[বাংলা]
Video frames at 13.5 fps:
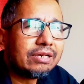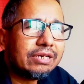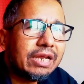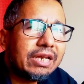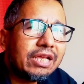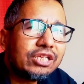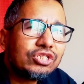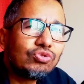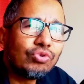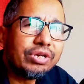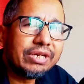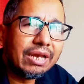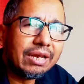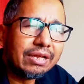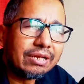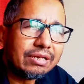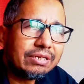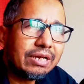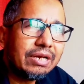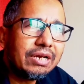ডেটা স্টোরি টেলিং
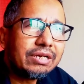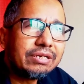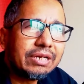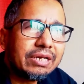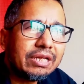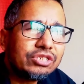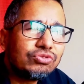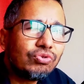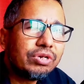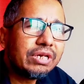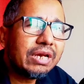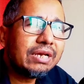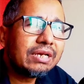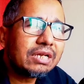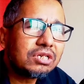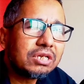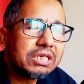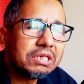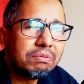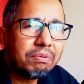ডেটা ডেটা স্টোরি টেলিংটা
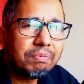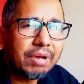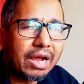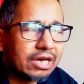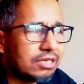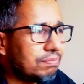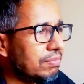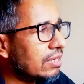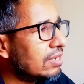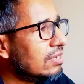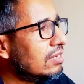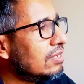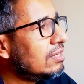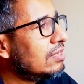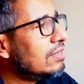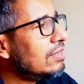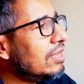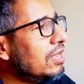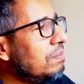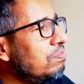আসলে কীভাবে আসবে
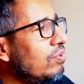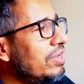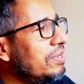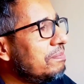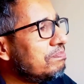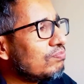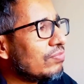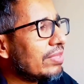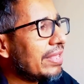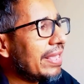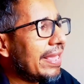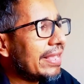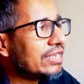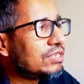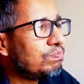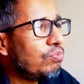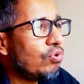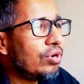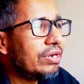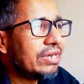এরপরে
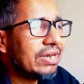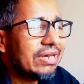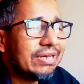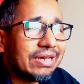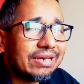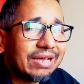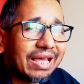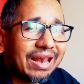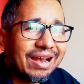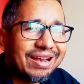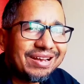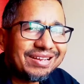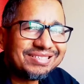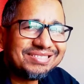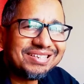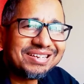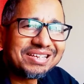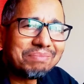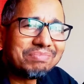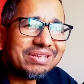এক্সপ্লোরেটরি ডেটা অ্যানালাইটিস
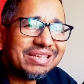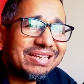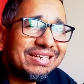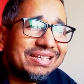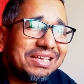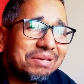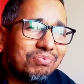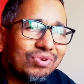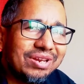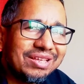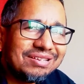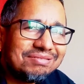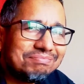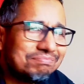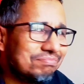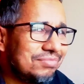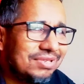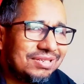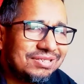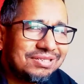যেটাকে আমরা ইডিএ e বলি
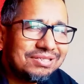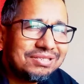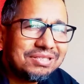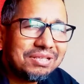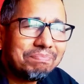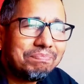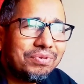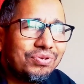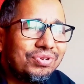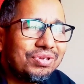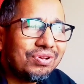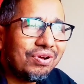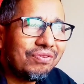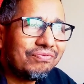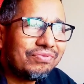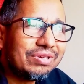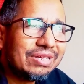দিস ইজ দ্য বিউটি অফ